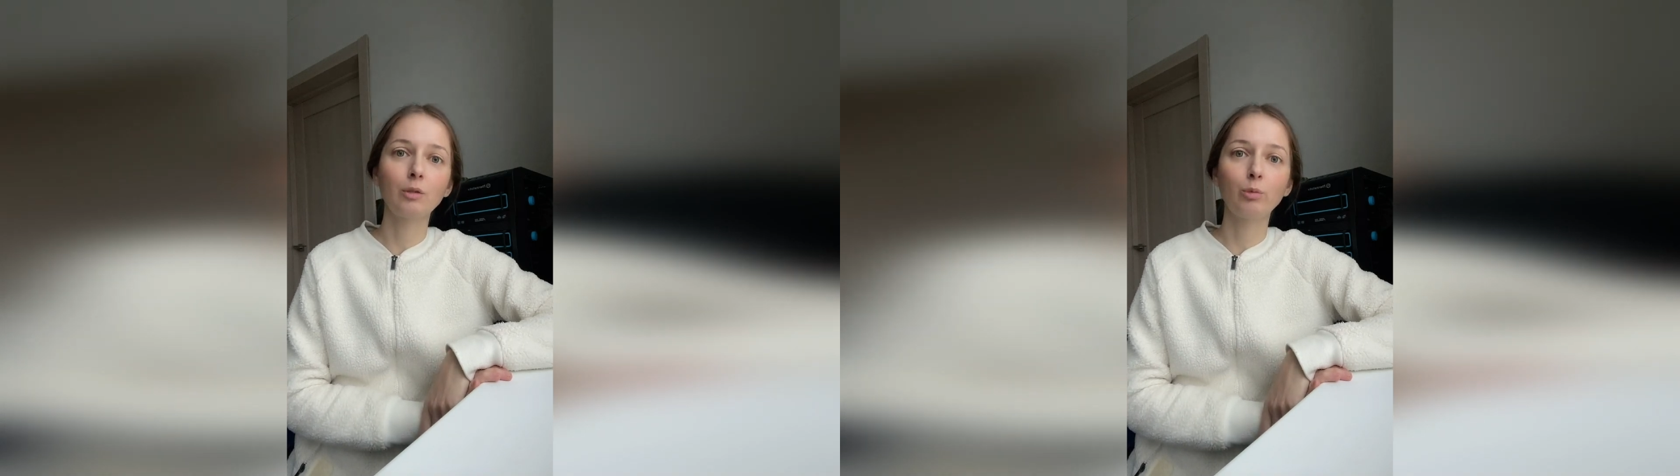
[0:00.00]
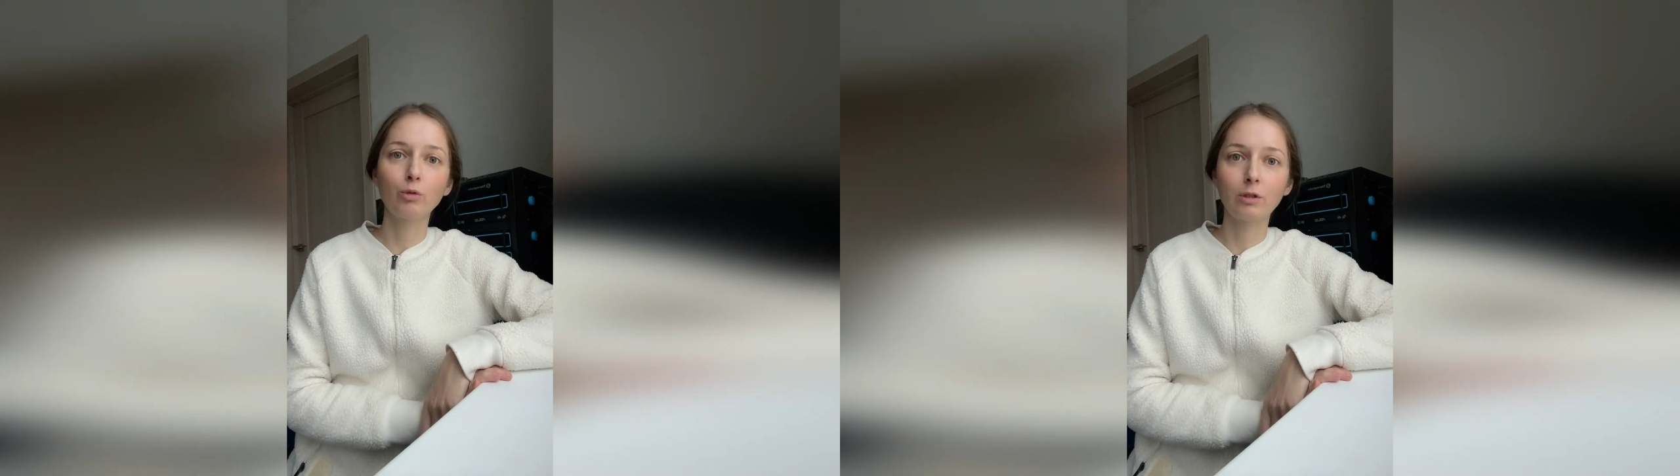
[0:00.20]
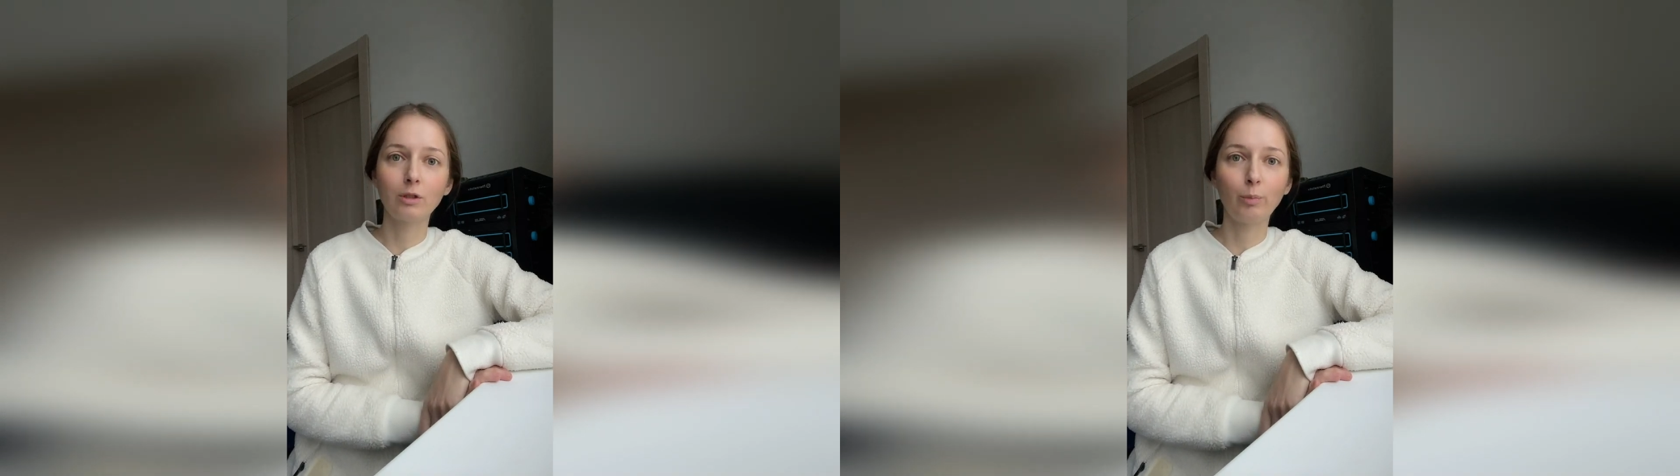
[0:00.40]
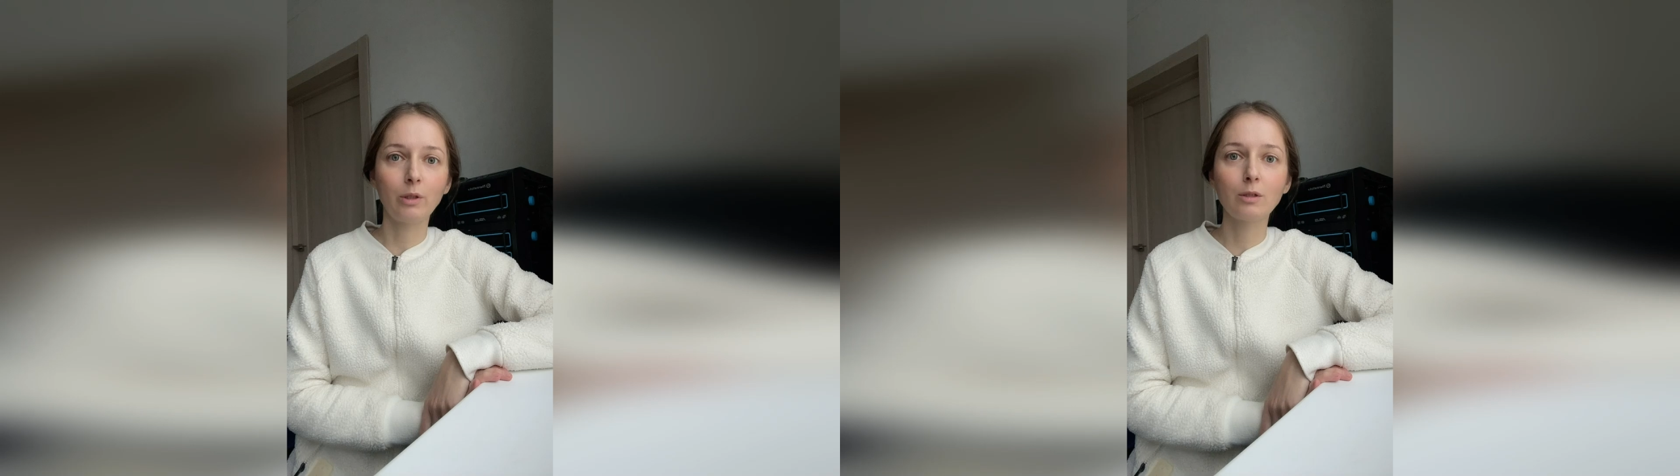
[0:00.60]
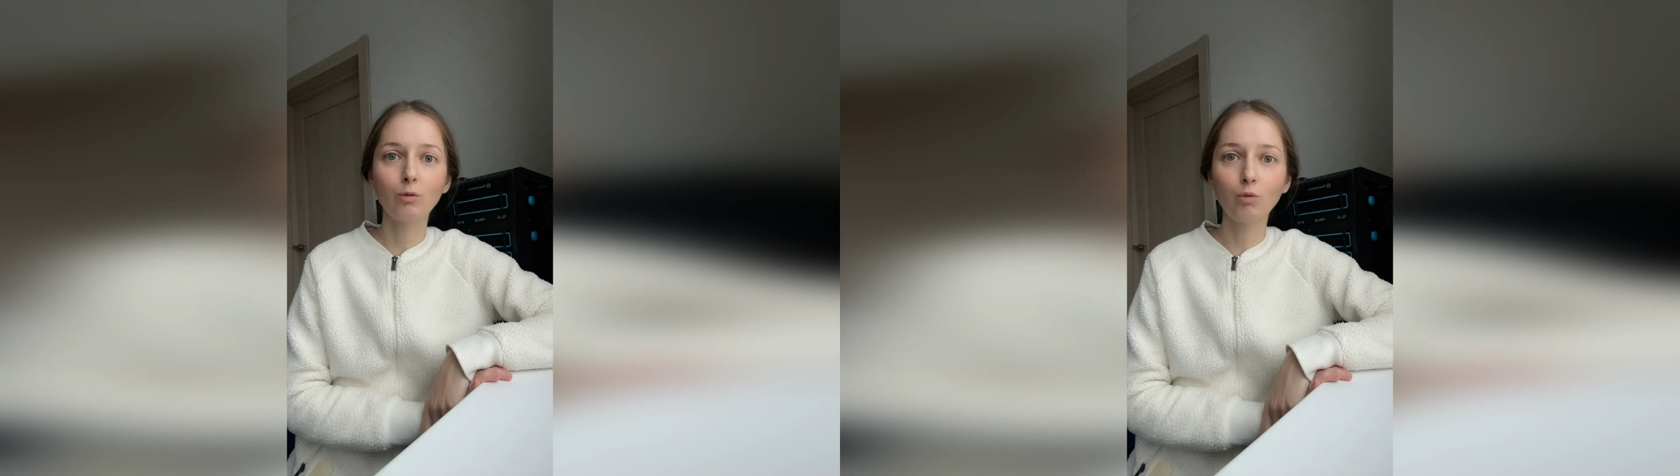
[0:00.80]
пузырь,
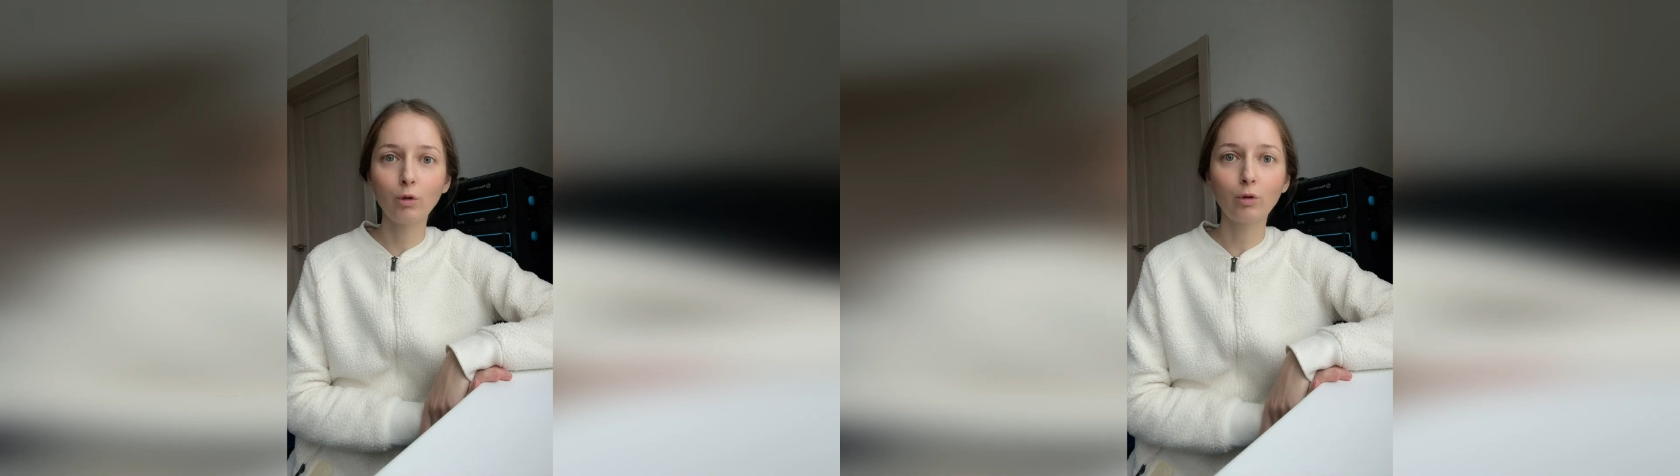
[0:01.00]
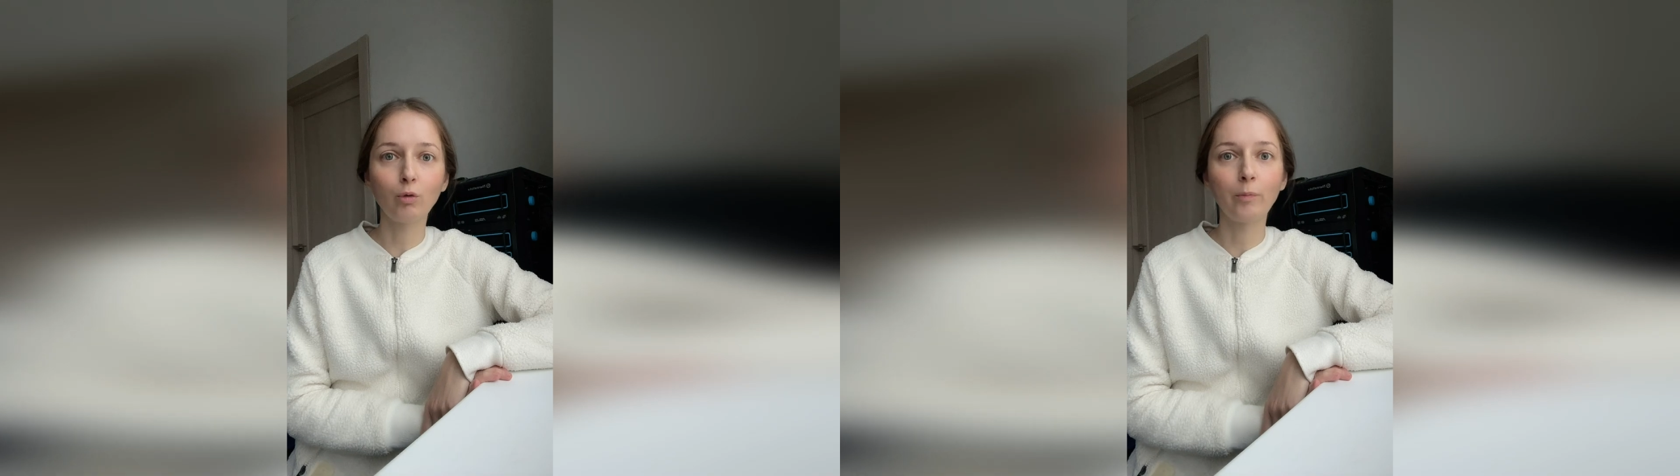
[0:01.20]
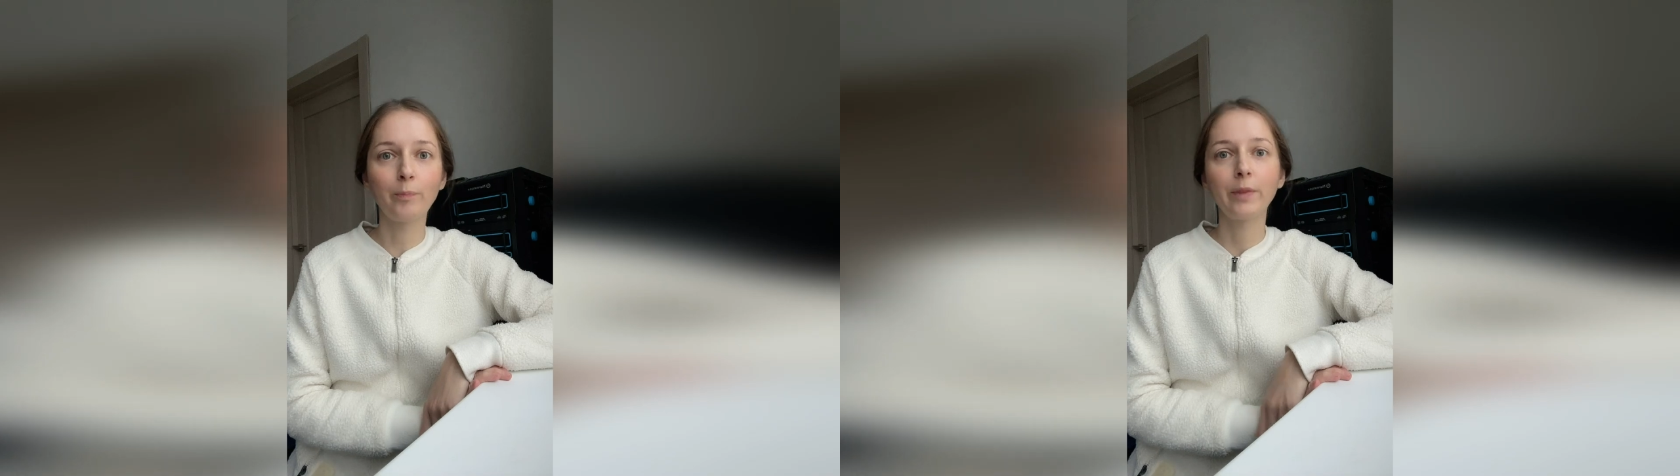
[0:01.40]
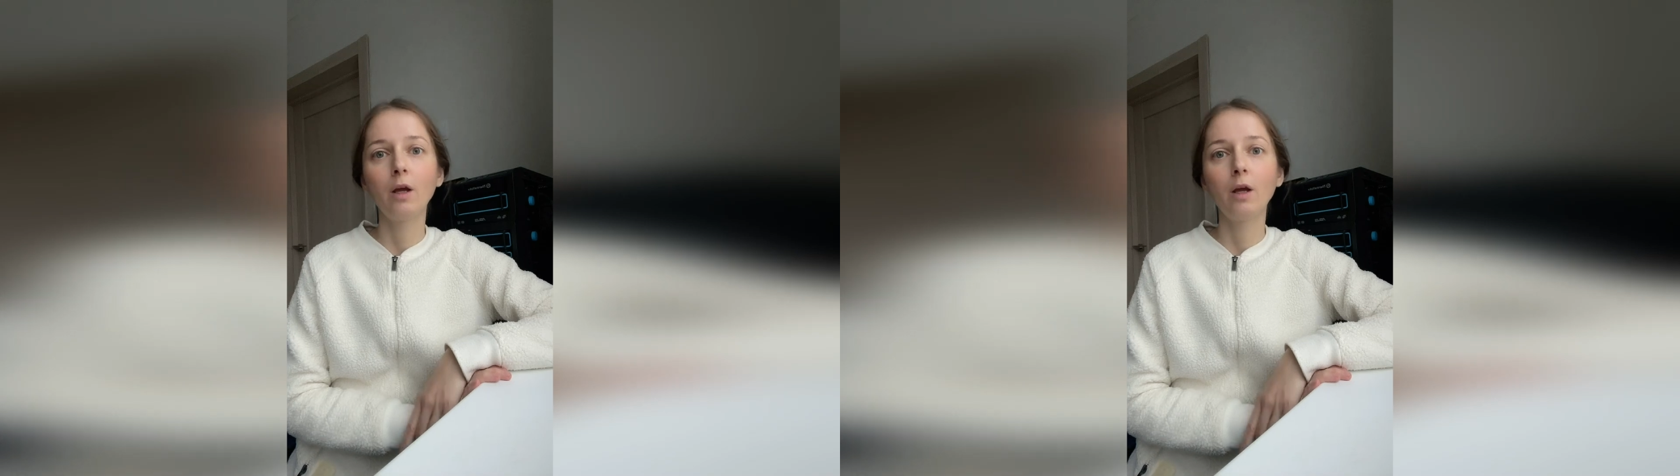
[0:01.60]
поскольку